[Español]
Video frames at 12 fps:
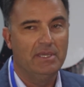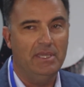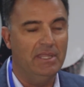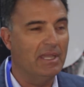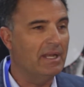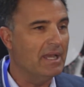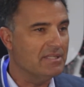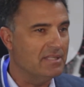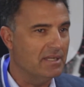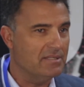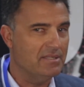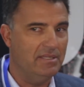y de
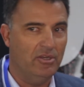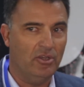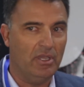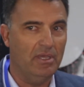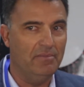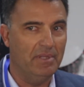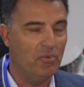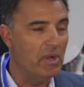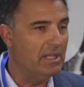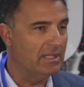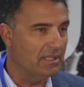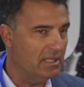clusters, sino que de
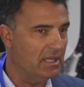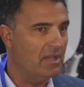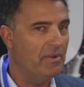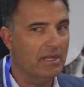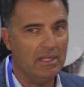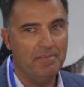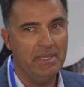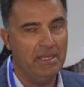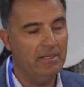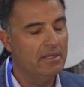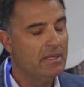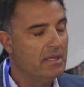vuelta tiene que ver
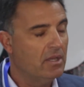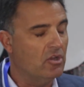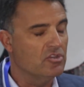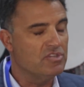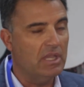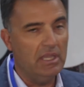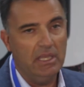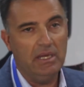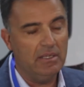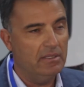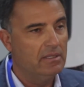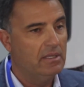también
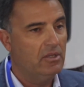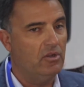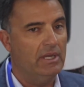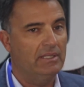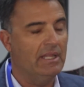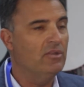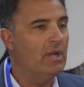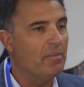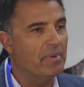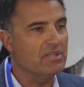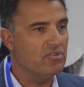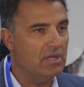conseguir conectando a las
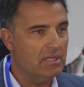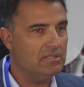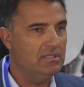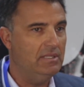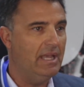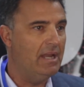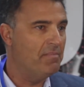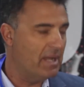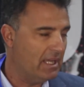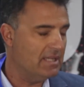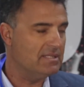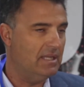personas y a las
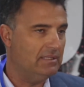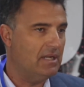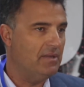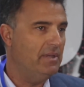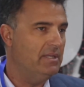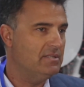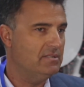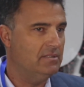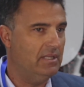marcas a través